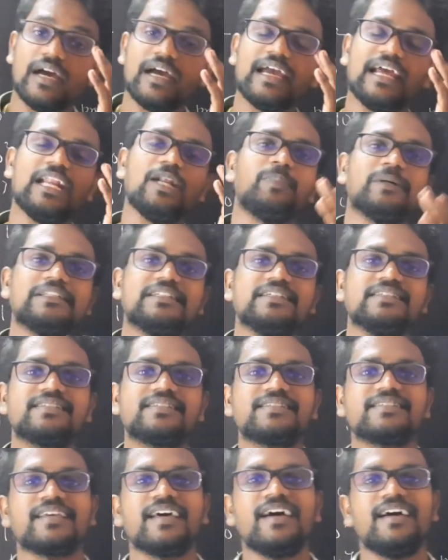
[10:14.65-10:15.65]
ஹெல்ப் திஸ்
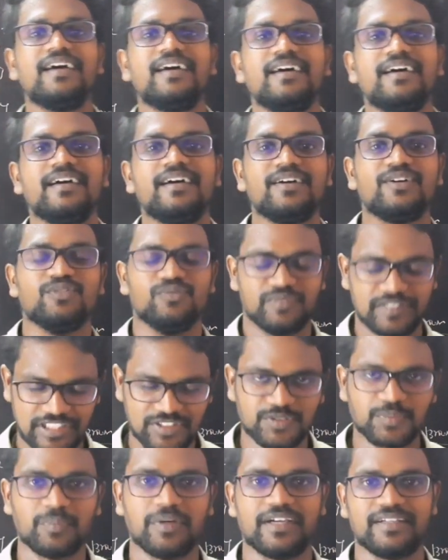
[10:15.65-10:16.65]
வித்
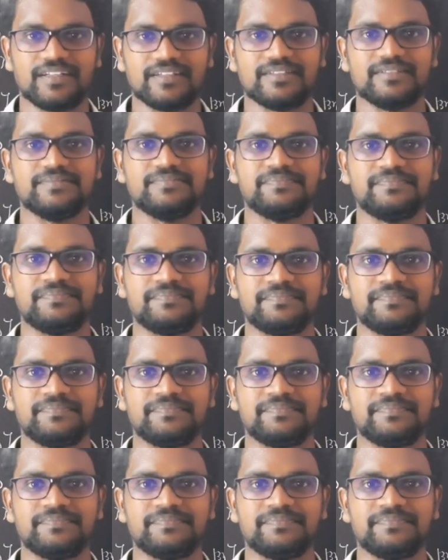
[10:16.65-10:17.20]
அ ஸ்மைலர்